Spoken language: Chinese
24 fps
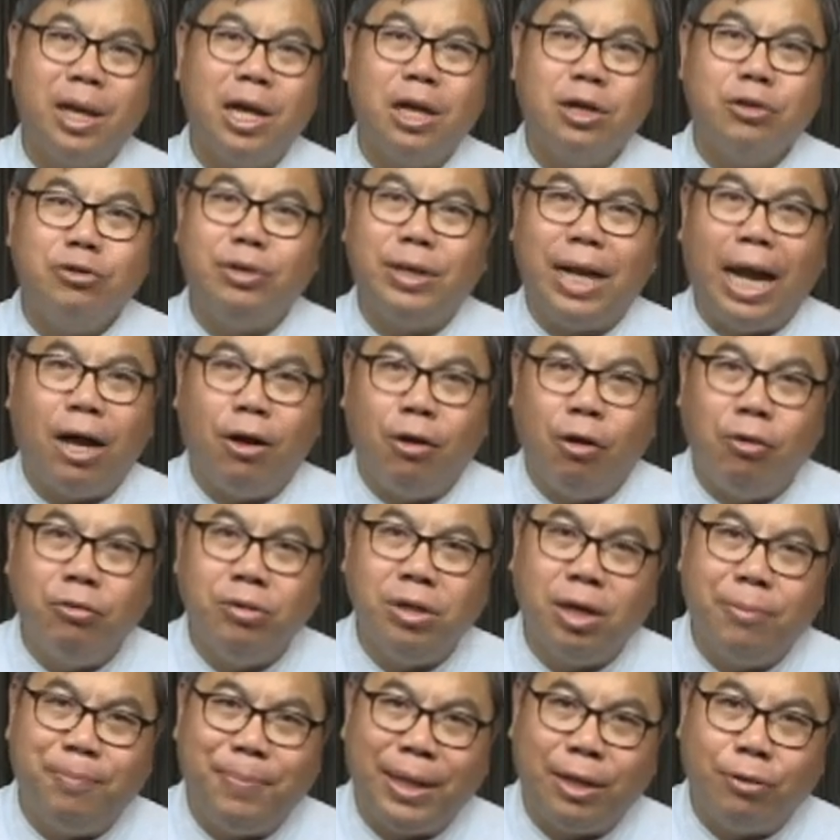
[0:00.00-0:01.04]
虽然偶
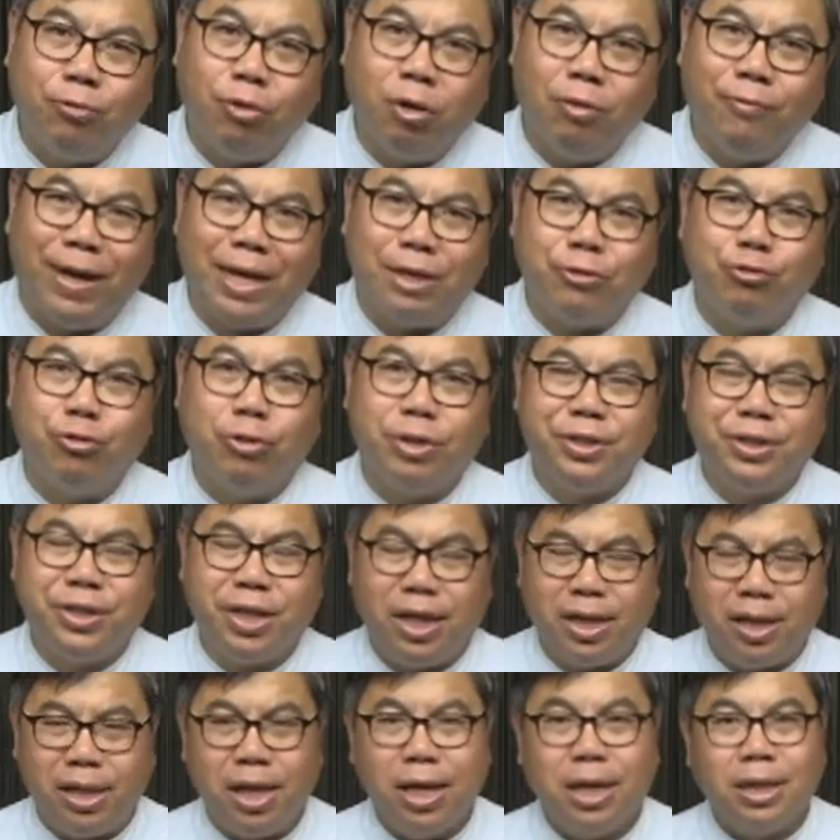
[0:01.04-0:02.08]
尔被过犯所
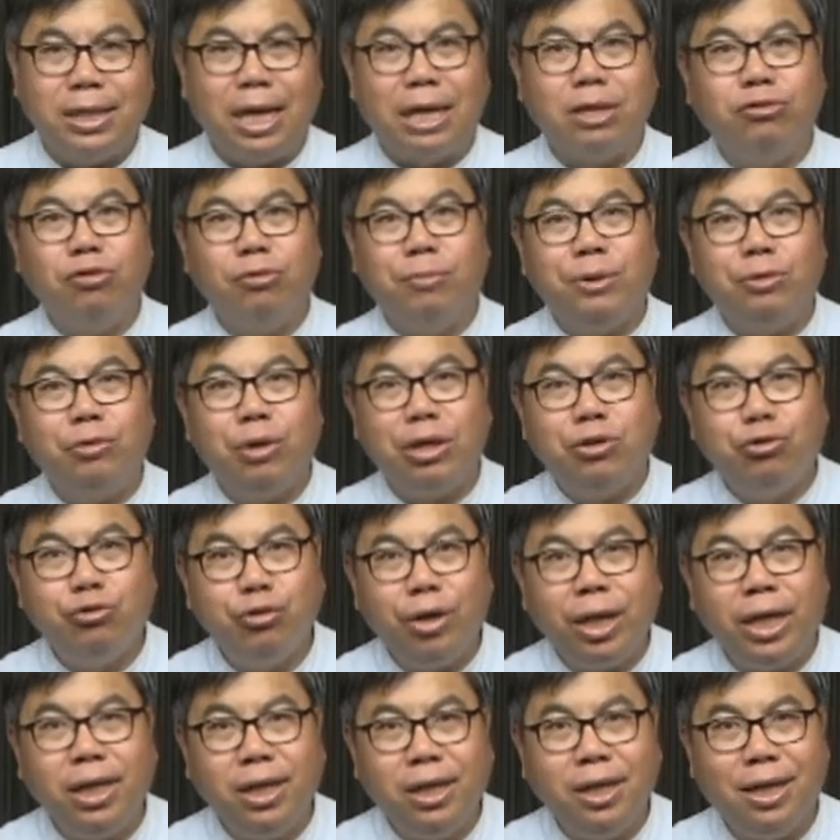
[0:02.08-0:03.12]
胜，但是我们对
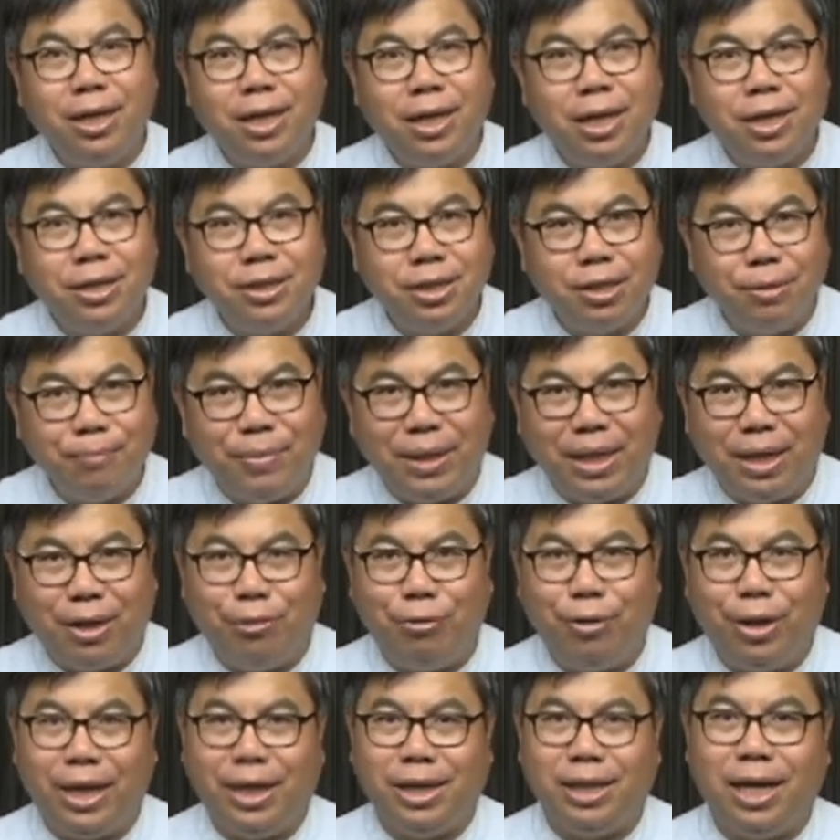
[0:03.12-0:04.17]
罪恶是敏
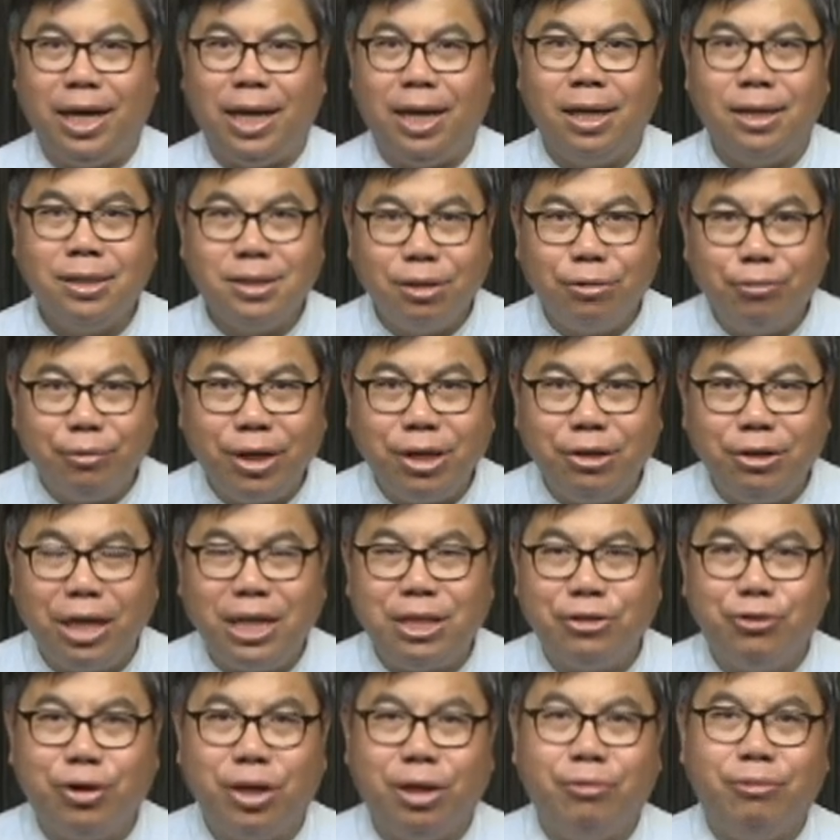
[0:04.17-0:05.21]
锐的，是会
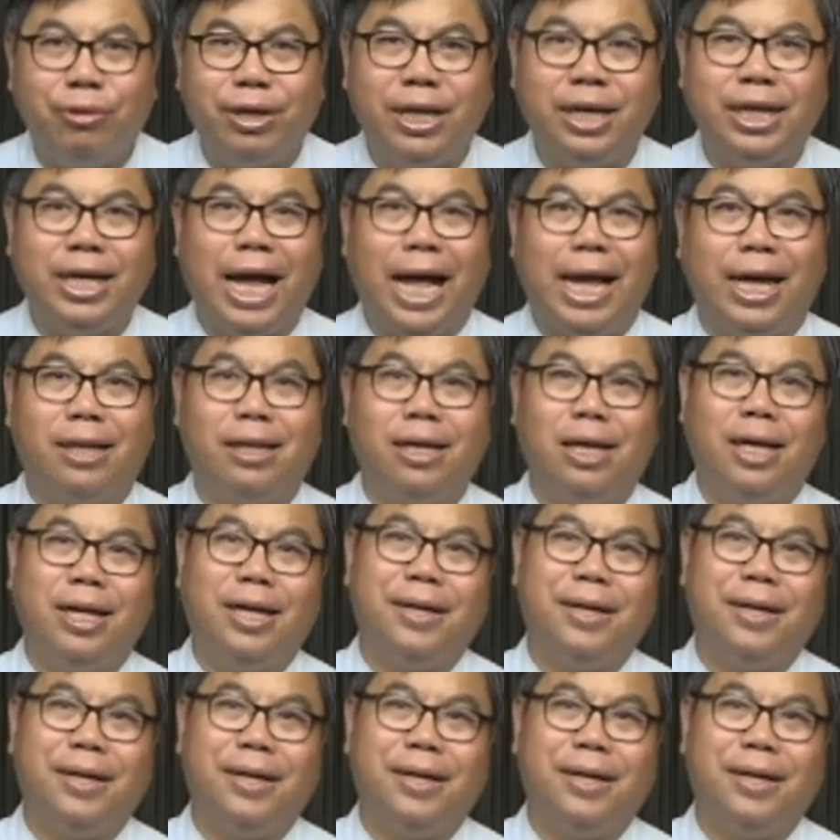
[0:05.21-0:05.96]
认罪悔改的。